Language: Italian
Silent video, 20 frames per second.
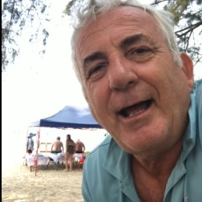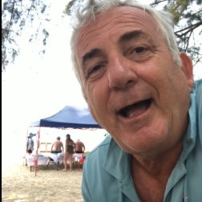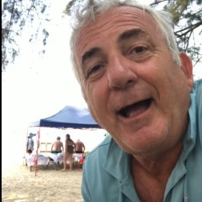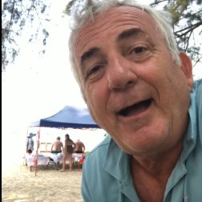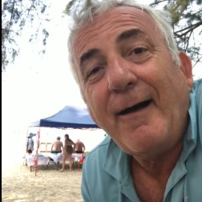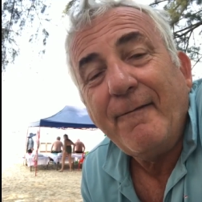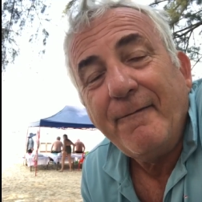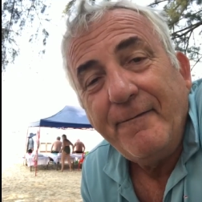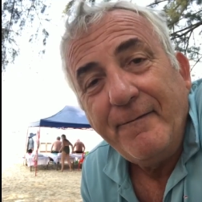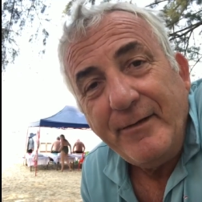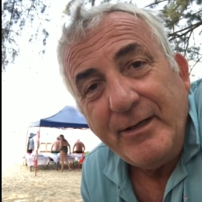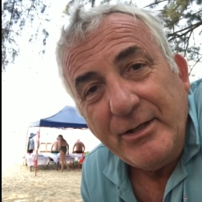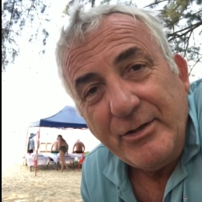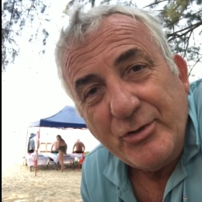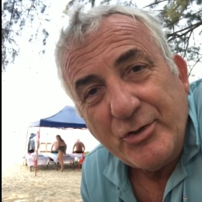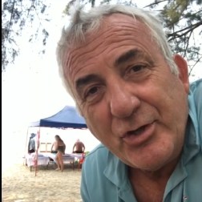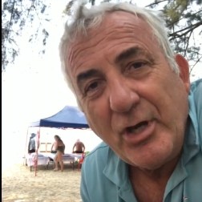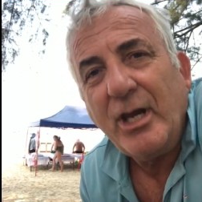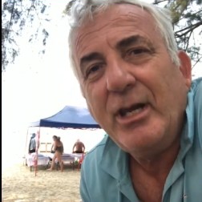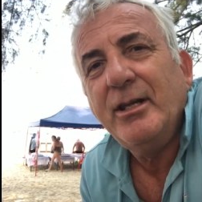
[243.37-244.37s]

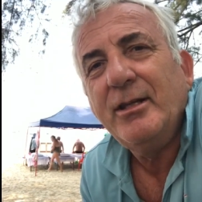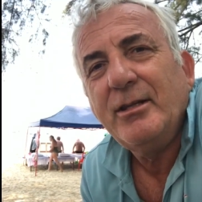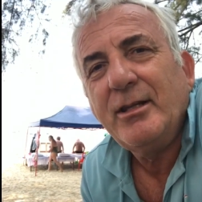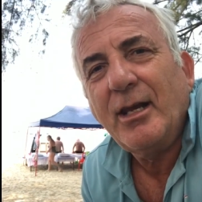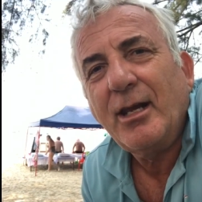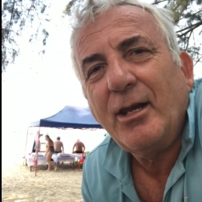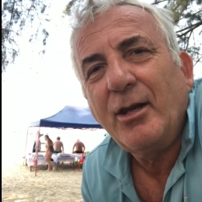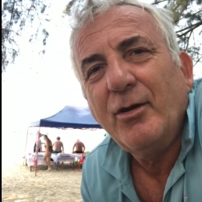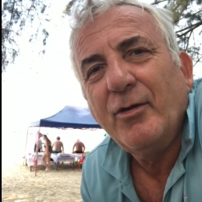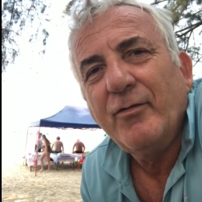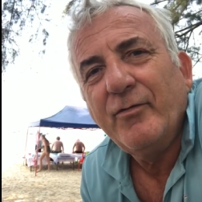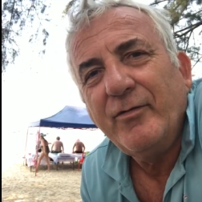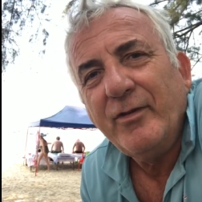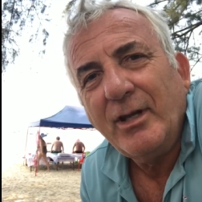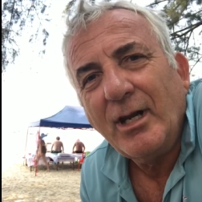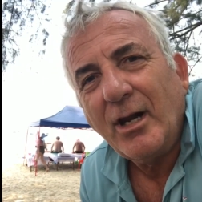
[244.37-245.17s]
avvincente, che non vi